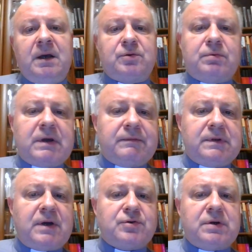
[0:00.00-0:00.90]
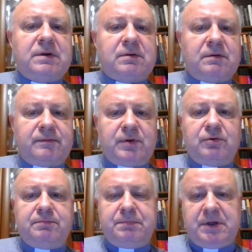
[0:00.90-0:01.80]
Drugie wydarzenie to
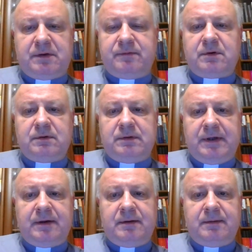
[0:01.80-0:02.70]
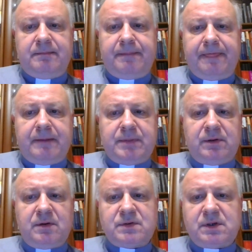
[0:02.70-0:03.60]
wykup pierworodnego,
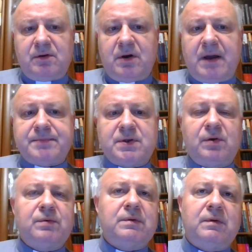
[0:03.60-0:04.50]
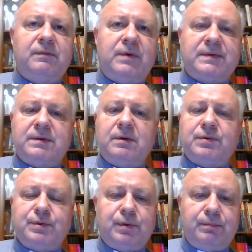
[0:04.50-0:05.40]
będącego absolutną
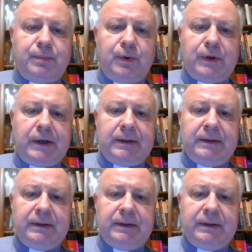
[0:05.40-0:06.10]
własnością Boga.